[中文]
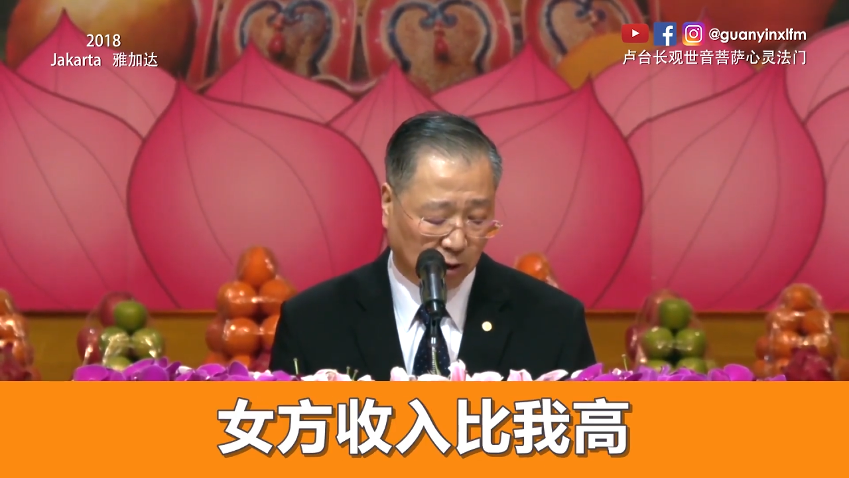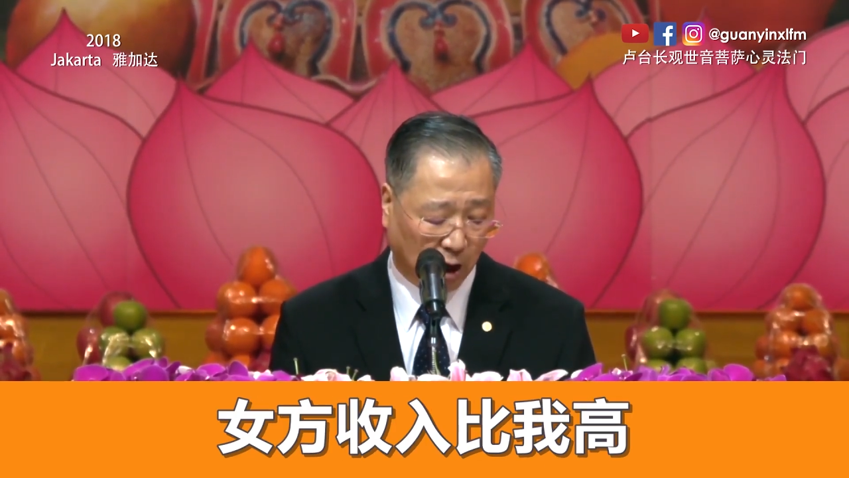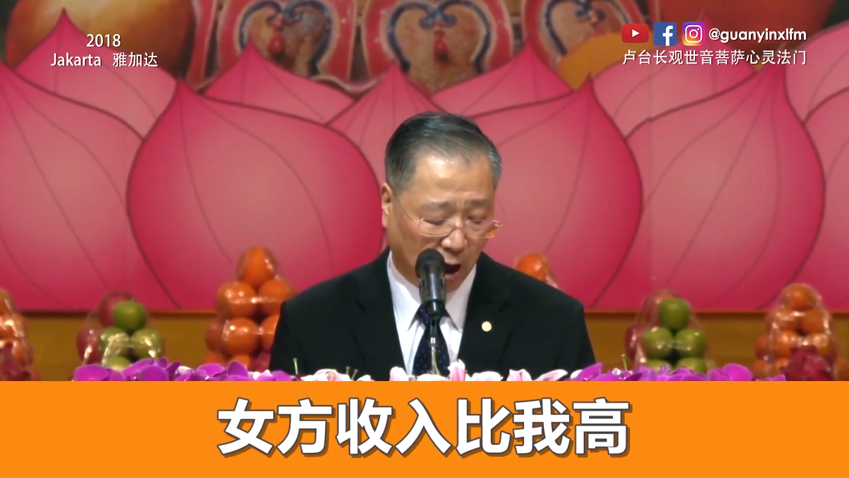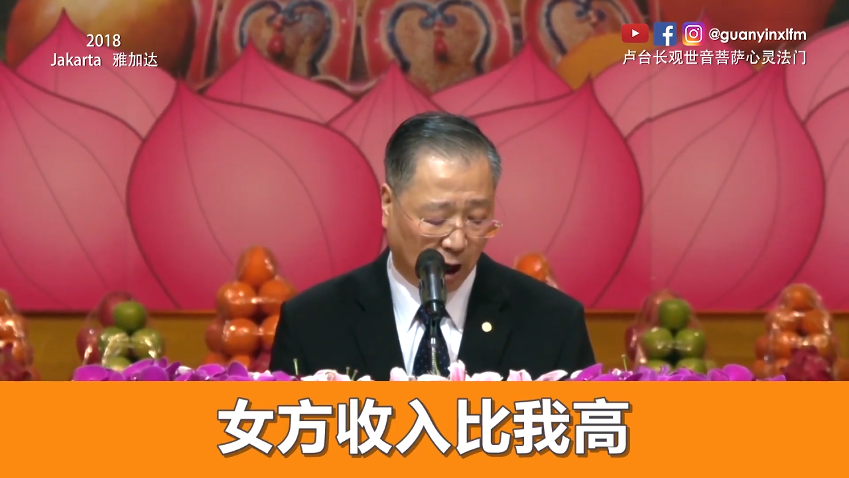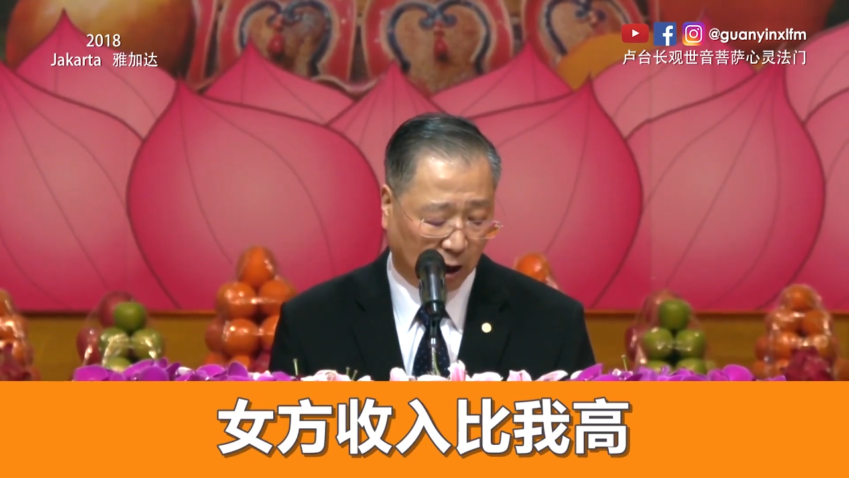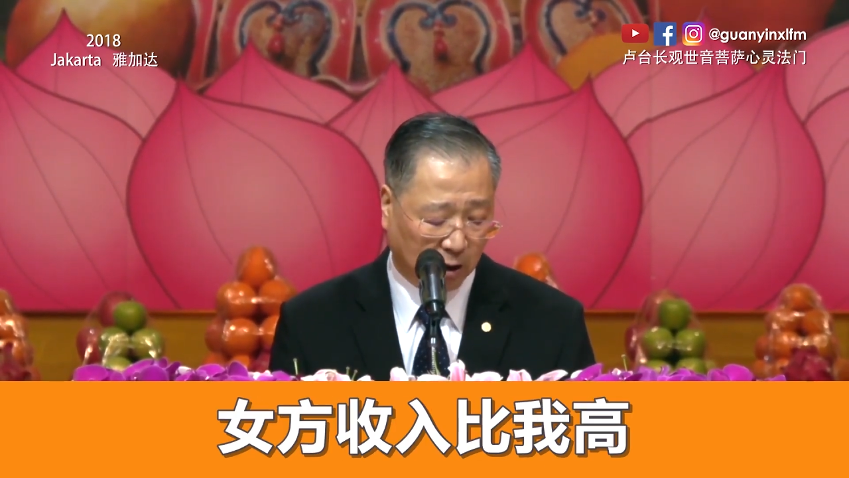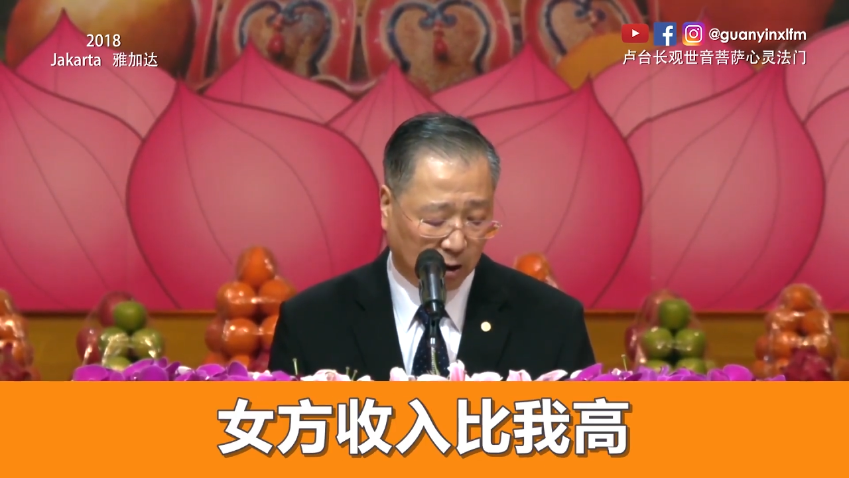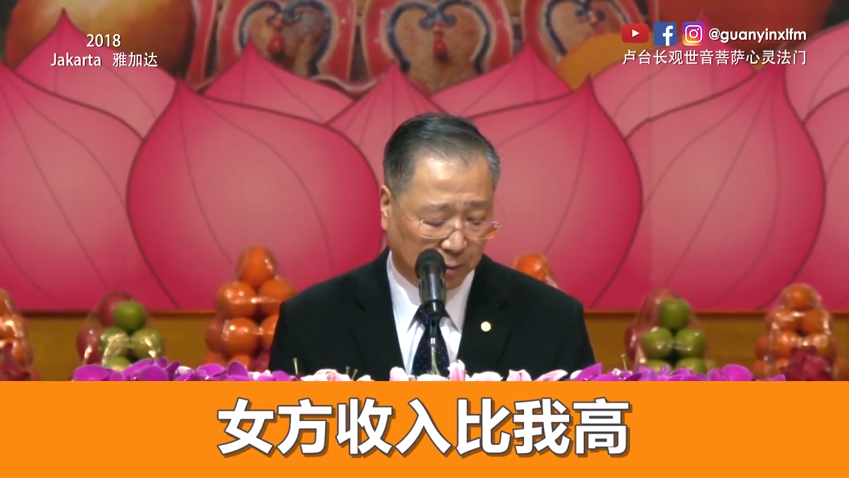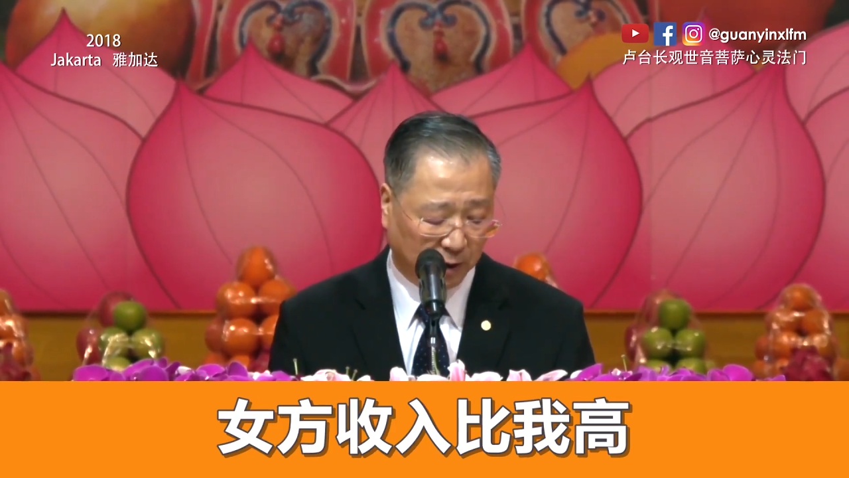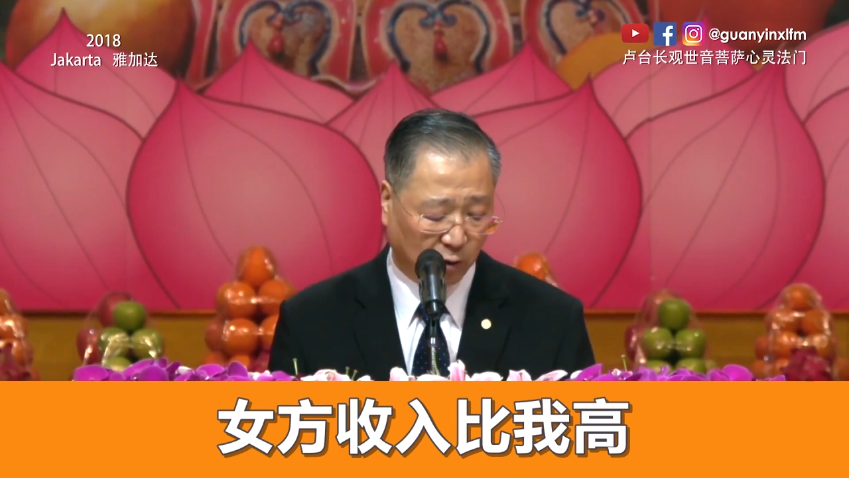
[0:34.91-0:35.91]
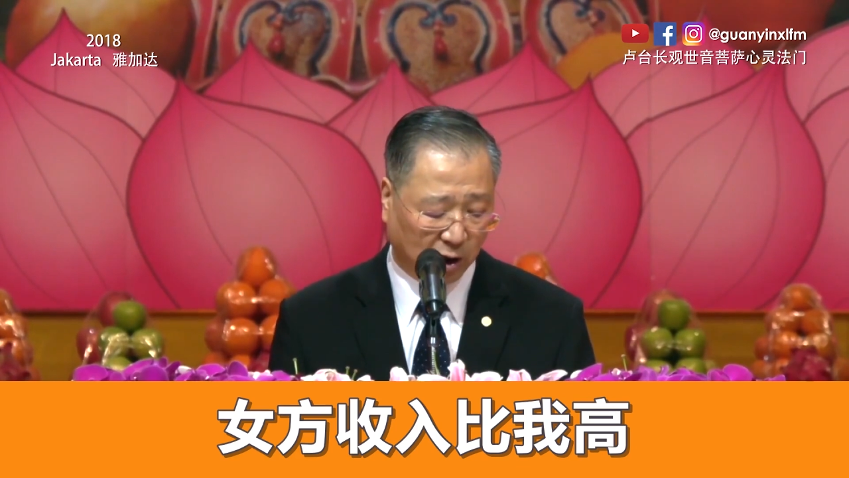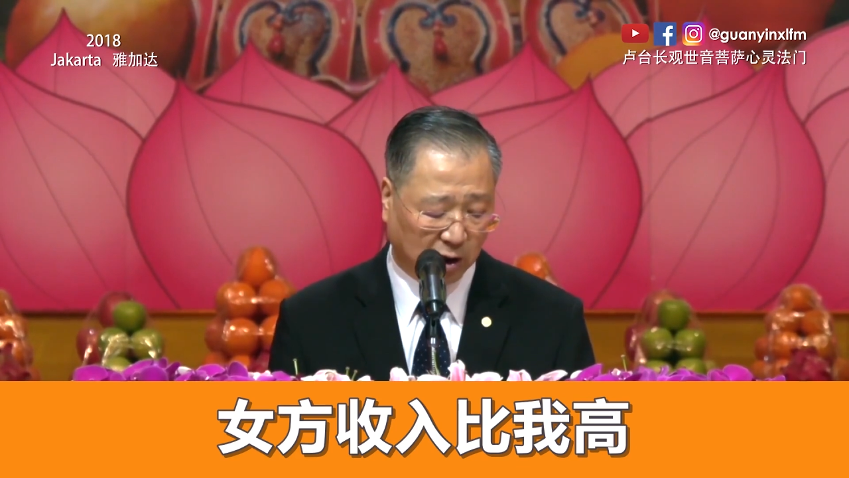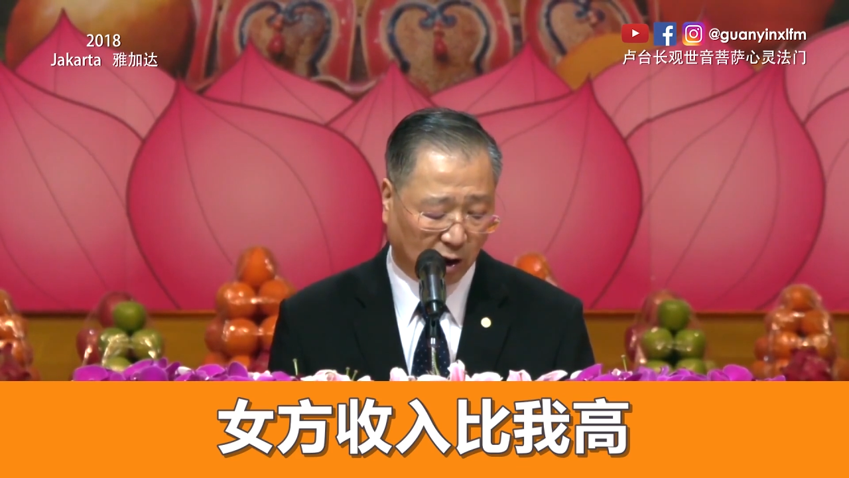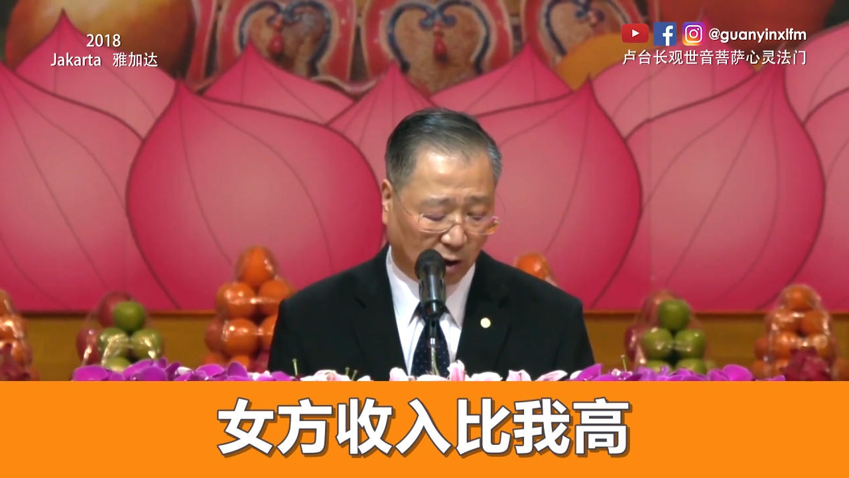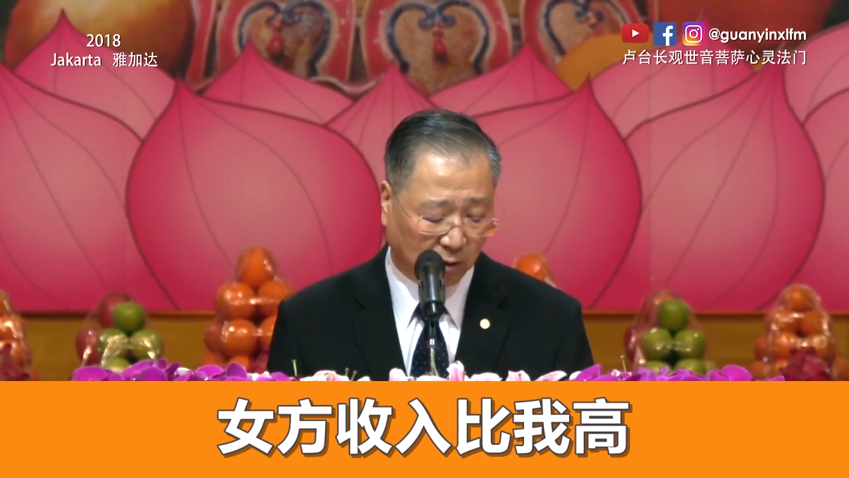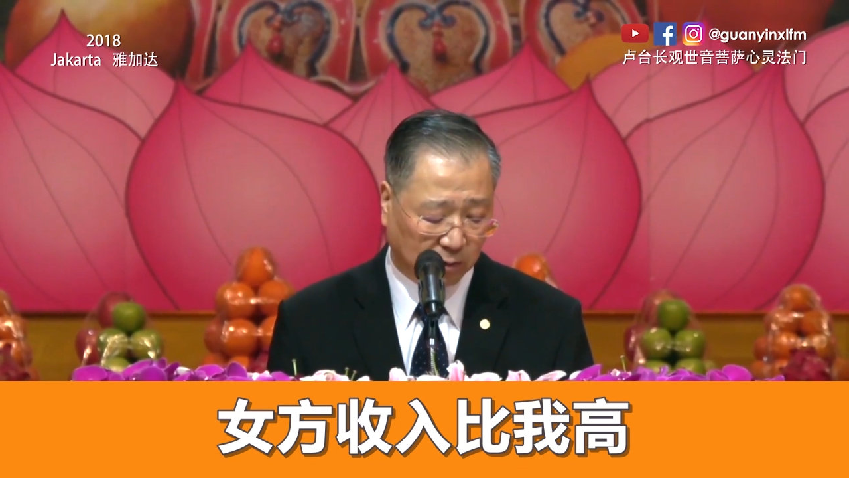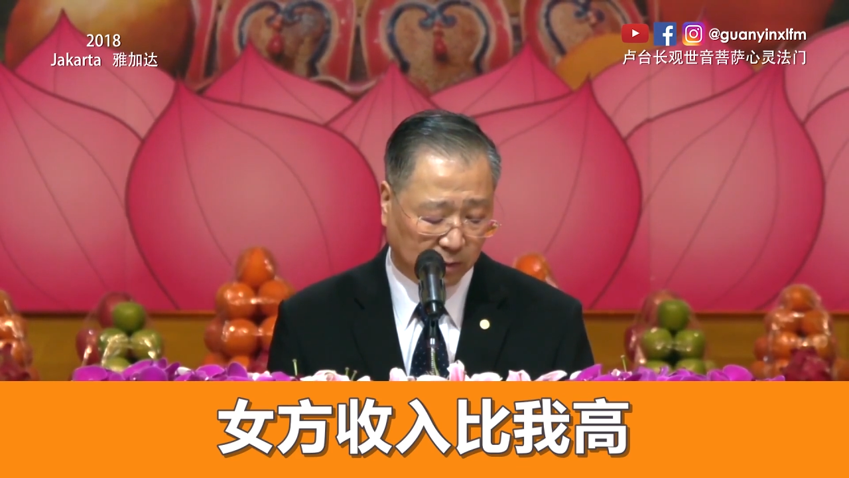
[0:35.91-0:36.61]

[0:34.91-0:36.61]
啊比我高，